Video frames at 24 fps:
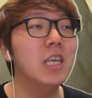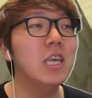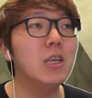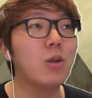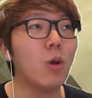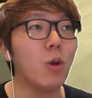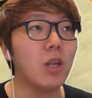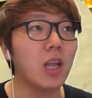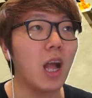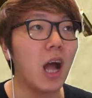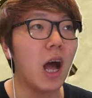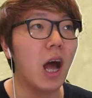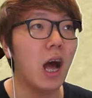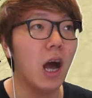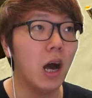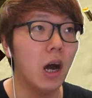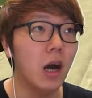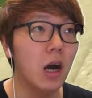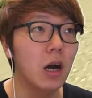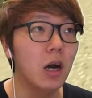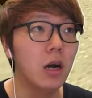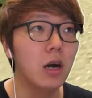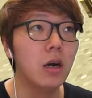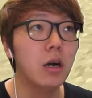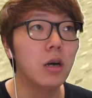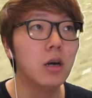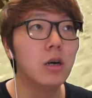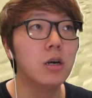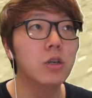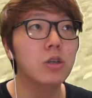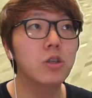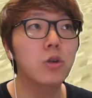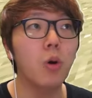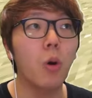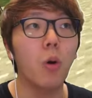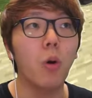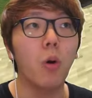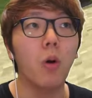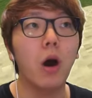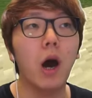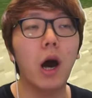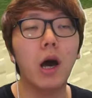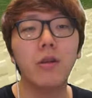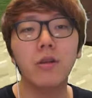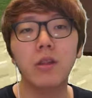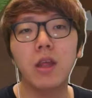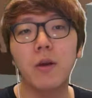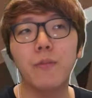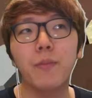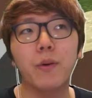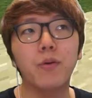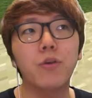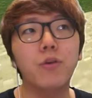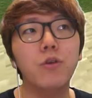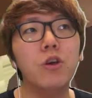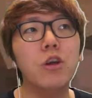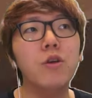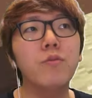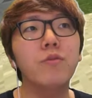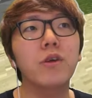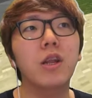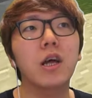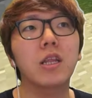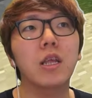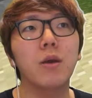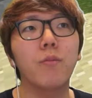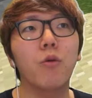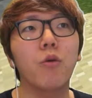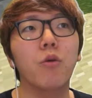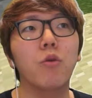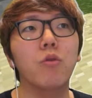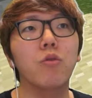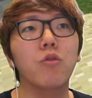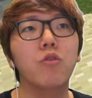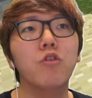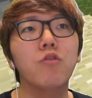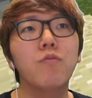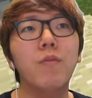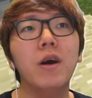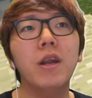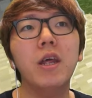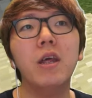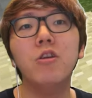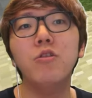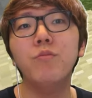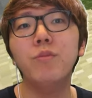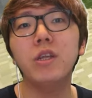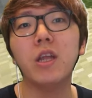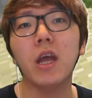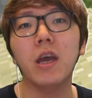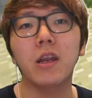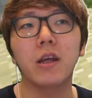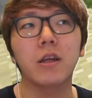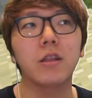ニートいたそうあのねやっぱ古い村でも生まれるみたい